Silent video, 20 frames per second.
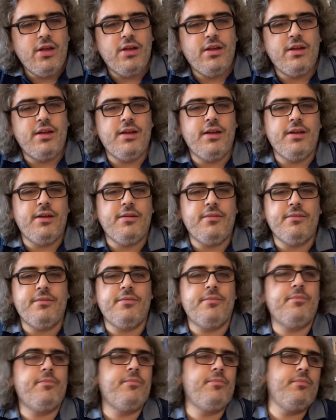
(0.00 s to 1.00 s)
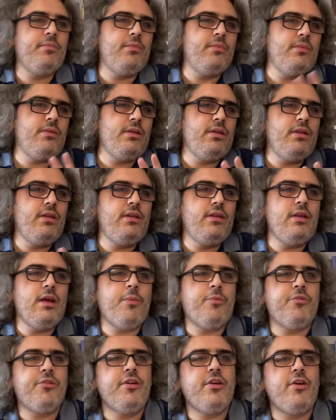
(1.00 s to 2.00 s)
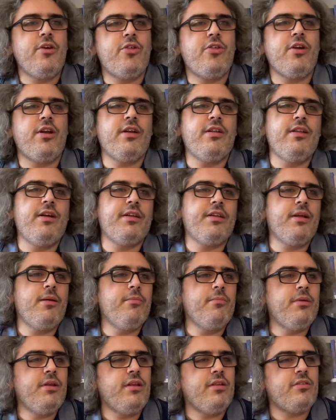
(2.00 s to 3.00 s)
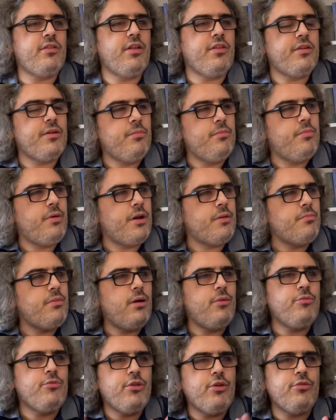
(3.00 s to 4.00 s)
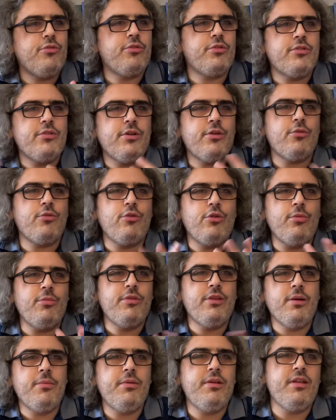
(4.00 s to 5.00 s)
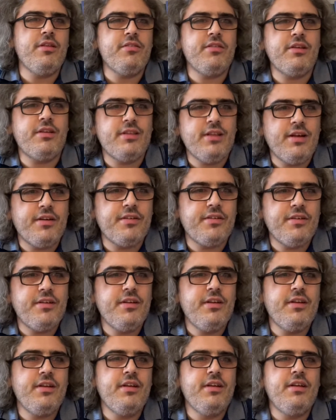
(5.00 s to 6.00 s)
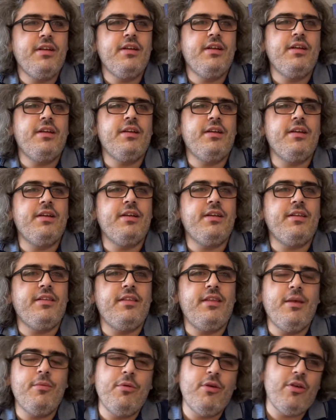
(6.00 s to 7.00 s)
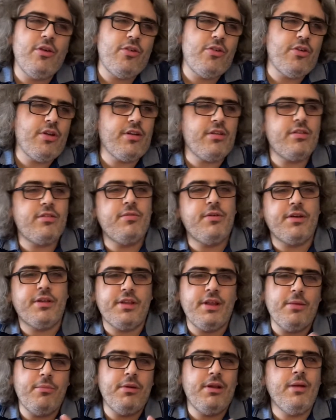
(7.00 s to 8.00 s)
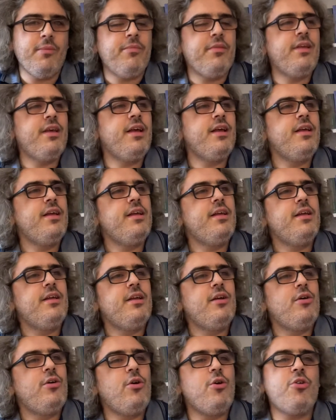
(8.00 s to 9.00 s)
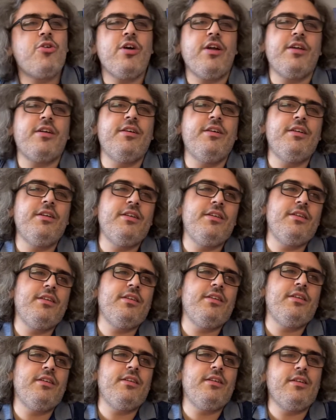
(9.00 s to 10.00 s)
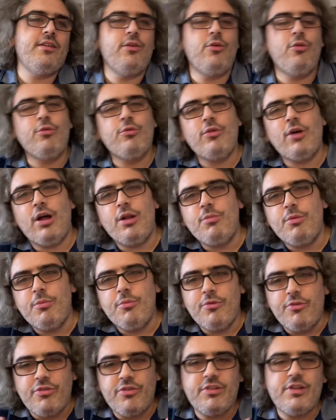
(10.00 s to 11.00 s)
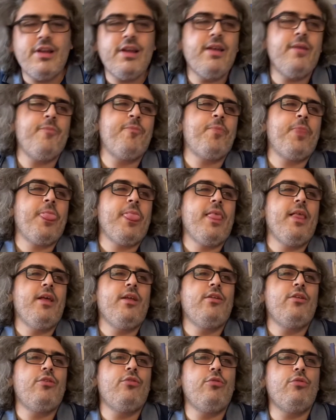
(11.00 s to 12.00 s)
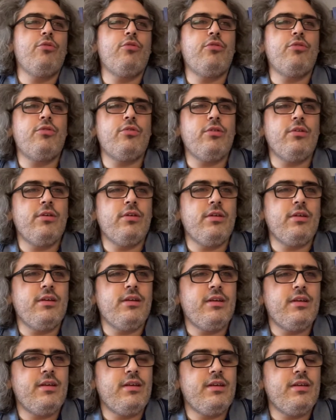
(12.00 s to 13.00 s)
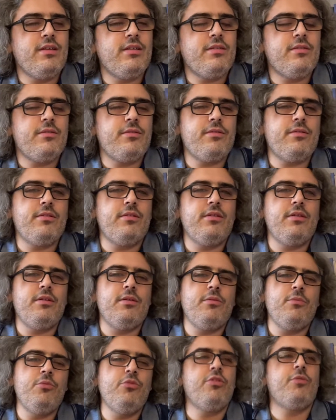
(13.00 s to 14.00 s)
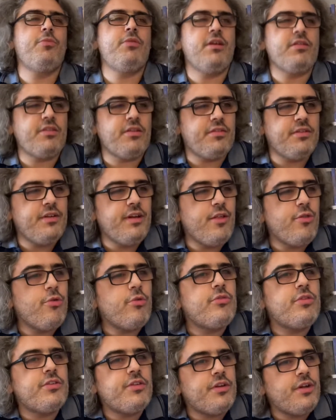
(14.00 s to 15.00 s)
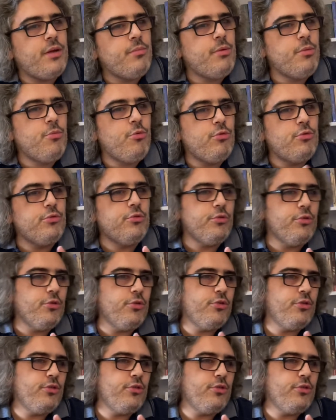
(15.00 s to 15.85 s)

e, yaptığı şarkılardan biri sanırım parmağımda yüzükler, kolumda bilezikler e, diye bir şarkısı vardı Eminem diye. O şarkının e, olduğu albümün işte Türk e, e, müzik piyasasının en çok satan albüm olduğunu